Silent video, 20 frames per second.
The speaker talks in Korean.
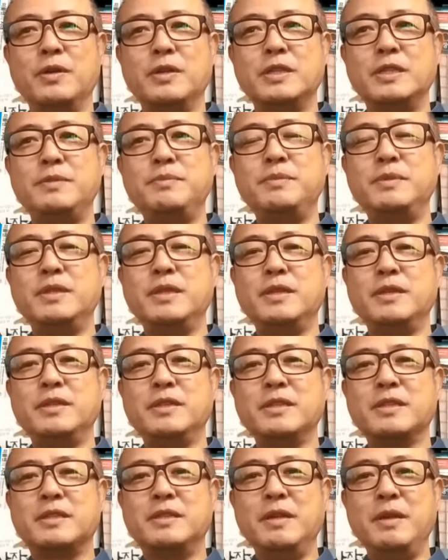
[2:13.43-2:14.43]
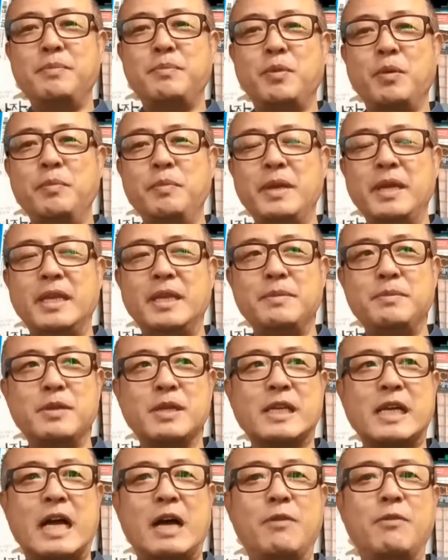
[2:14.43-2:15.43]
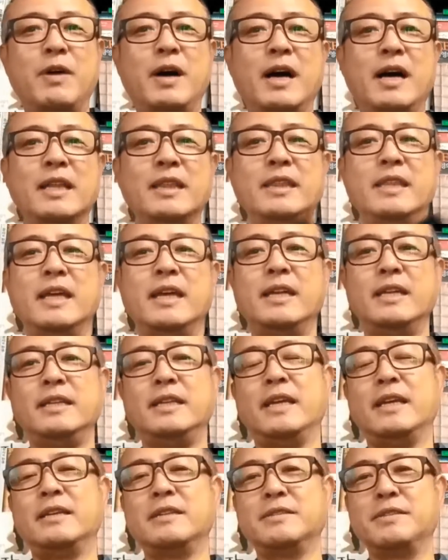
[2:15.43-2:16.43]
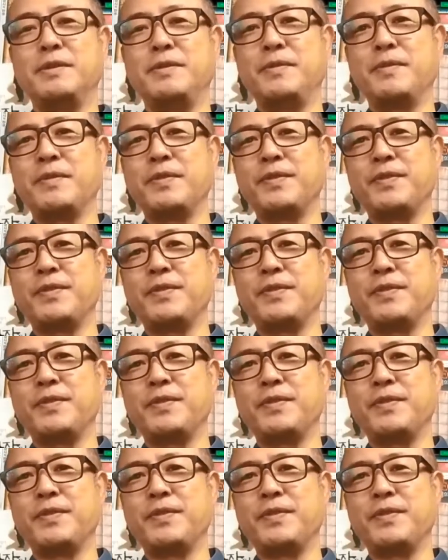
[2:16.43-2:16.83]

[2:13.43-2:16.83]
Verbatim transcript: 심지어는 그래 몸의 힘을 강화한다는 얘기죠.